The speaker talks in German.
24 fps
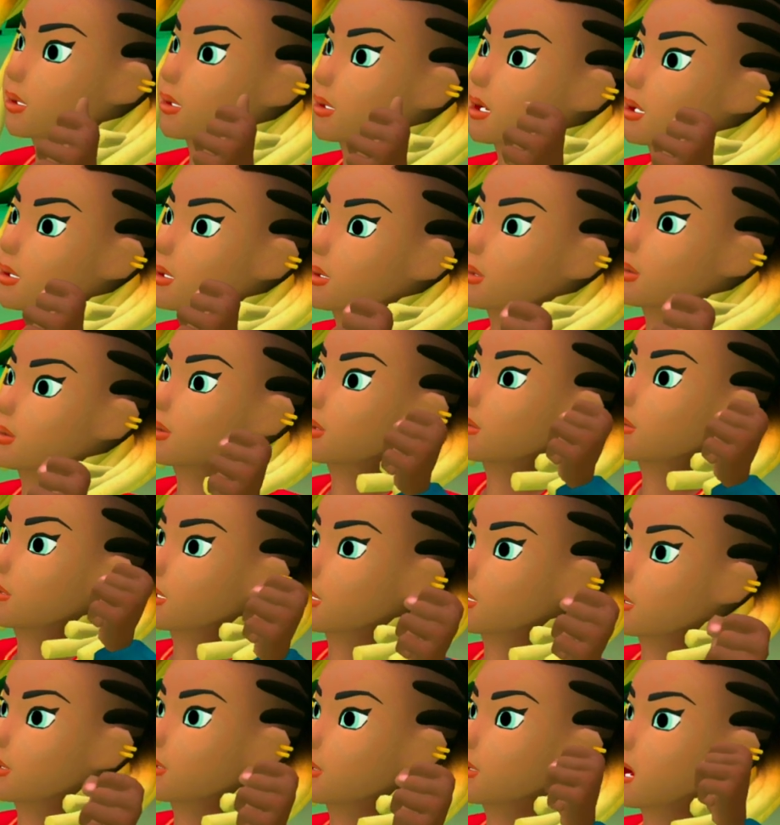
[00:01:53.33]
Erde wird es
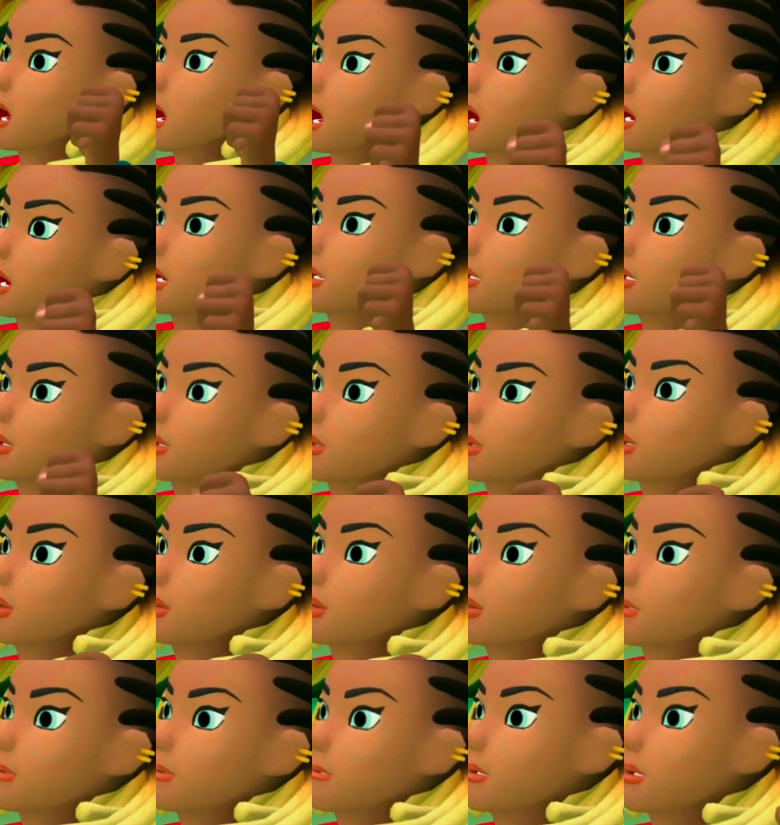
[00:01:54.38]
zu Erdbeben
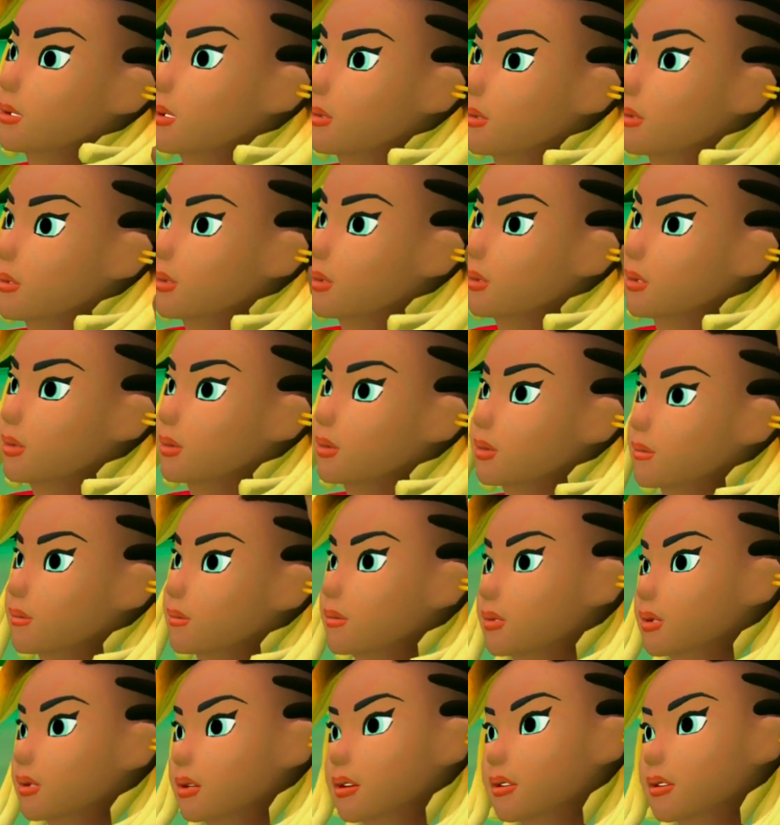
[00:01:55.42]
kommen, und es wird
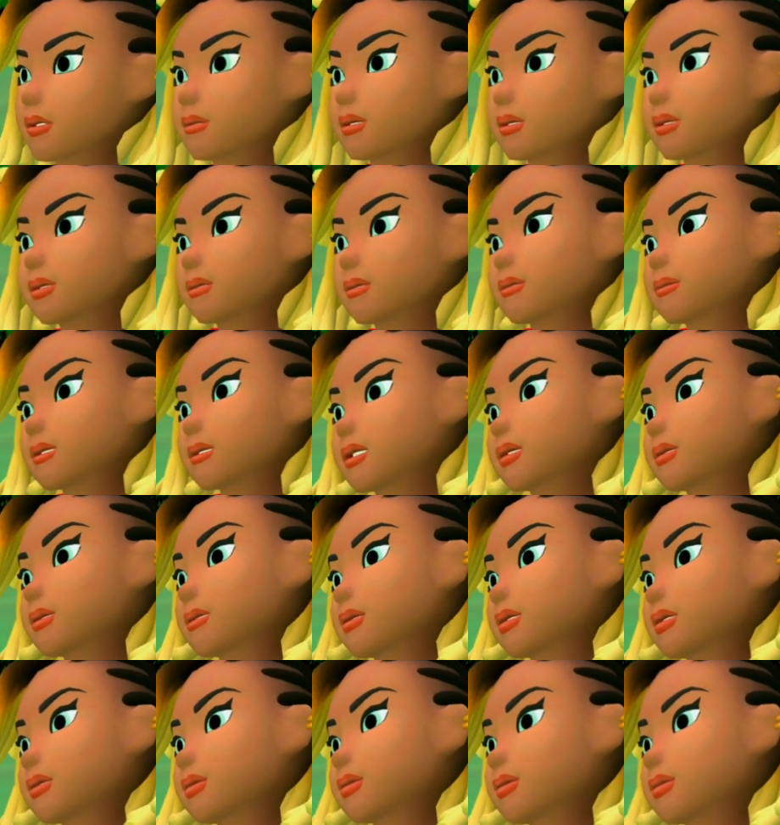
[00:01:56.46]
krasse Hungersnöte
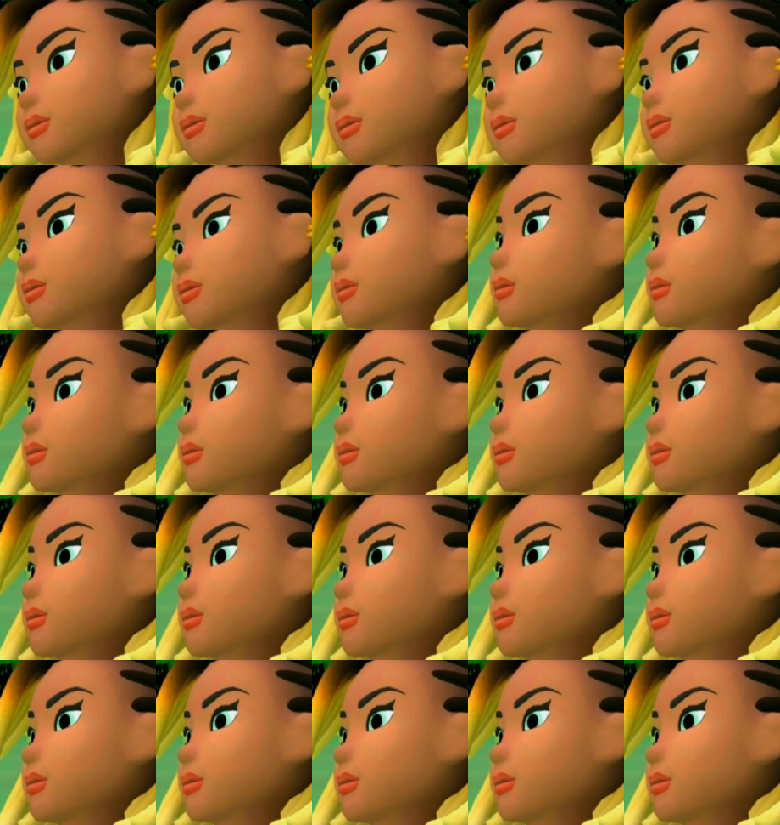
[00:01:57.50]
geben.